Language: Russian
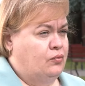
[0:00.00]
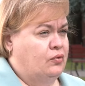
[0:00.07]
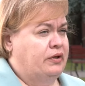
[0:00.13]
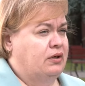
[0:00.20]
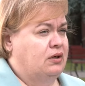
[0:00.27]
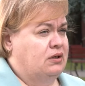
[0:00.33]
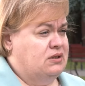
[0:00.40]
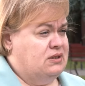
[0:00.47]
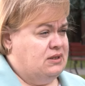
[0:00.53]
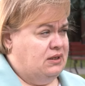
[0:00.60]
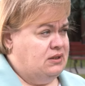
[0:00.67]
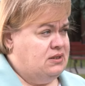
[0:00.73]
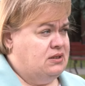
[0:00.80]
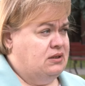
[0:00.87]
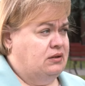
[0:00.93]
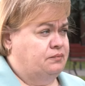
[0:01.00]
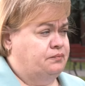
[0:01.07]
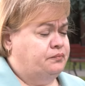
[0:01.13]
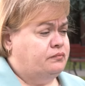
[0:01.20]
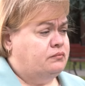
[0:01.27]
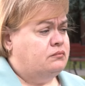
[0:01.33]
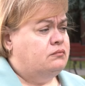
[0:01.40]
по легализации
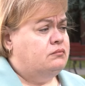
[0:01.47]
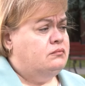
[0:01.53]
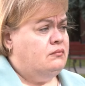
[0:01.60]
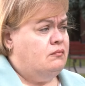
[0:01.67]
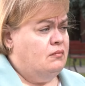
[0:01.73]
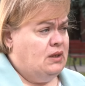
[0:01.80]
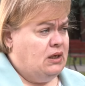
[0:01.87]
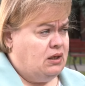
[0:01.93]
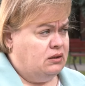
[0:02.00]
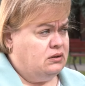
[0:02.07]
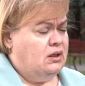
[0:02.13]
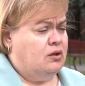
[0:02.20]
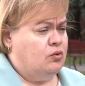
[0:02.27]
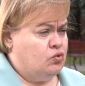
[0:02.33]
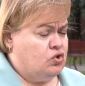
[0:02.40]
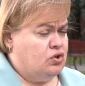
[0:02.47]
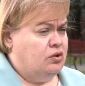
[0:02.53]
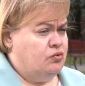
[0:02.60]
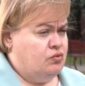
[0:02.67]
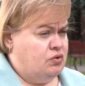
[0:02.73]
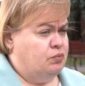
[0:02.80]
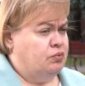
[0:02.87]
когда уже
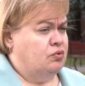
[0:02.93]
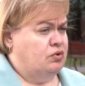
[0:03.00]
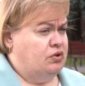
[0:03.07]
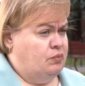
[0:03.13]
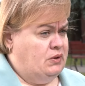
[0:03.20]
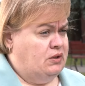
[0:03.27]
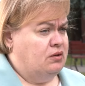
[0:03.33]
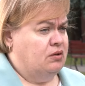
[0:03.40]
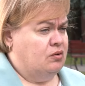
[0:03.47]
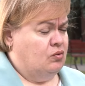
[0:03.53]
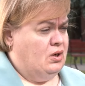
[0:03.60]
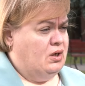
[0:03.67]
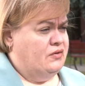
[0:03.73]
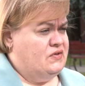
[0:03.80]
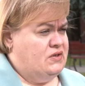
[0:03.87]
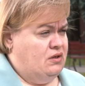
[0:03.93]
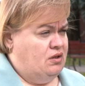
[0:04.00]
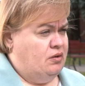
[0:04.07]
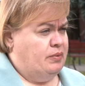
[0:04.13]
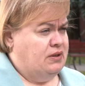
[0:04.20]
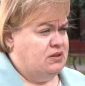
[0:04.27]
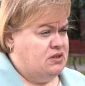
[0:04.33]
люди будут иметь на руках все
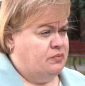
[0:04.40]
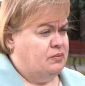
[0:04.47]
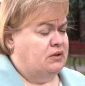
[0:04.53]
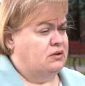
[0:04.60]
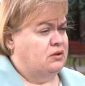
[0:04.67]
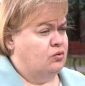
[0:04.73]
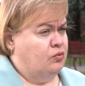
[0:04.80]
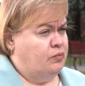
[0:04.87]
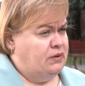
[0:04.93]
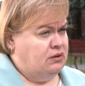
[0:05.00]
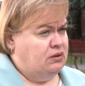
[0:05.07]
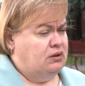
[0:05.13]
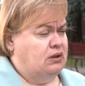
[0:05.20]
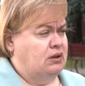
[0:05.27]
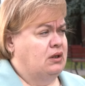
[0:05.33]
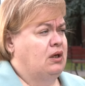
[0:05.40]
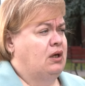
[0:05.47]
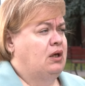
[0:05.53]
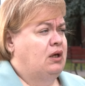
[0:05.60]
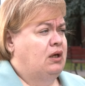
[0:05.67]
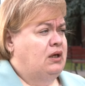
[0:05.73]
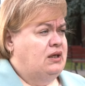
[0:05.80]
необходимые документы.
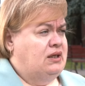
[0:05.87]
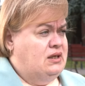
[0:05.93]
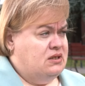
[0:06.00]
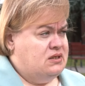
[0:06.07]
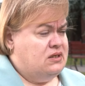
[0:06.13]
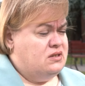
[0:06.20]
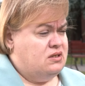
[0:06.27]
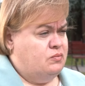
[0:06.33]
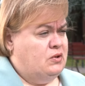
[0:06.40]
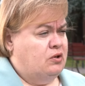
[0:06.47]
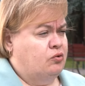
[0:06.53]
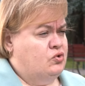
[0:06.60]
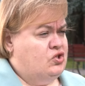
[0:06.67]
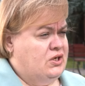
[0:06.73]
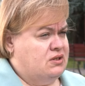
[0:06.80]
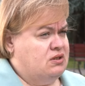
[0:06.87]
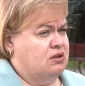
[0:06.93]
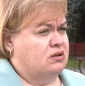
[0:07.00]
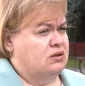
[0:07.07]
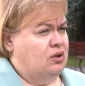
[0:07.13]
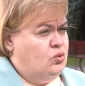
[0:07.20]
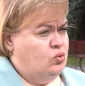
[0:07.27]
Если земельный
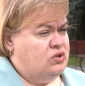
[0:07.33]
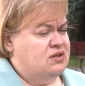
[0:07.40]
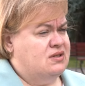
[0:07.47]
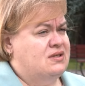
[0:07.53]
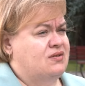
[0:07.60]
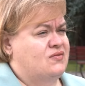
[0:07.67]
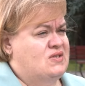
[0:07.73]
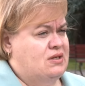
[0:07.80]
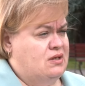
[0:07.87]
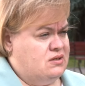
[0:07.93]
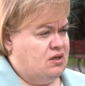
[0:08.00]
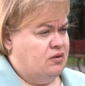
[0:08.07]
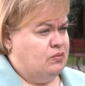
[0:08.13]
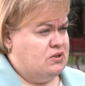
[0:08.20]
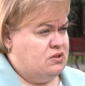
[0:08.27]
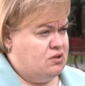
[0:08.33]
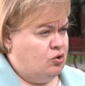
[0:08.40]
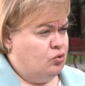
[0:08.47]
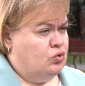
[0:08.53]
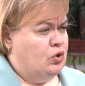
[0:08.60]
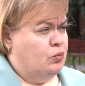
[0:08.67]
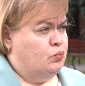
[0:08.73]
участок находится в сельском
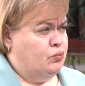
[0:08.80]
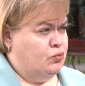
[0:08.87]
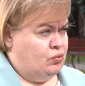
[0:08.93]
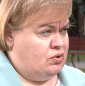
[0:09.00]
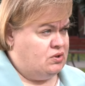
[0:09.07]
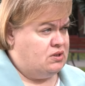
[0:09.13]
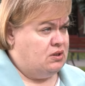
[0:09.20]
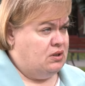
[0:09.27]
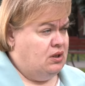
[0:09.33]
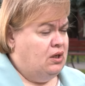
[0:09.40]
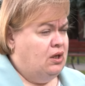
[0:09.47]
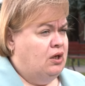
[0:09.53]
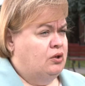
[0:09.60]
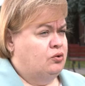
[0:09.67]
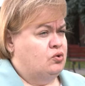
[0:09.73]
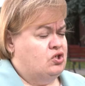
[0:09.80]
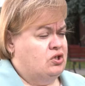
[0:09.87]
населенном пункте, то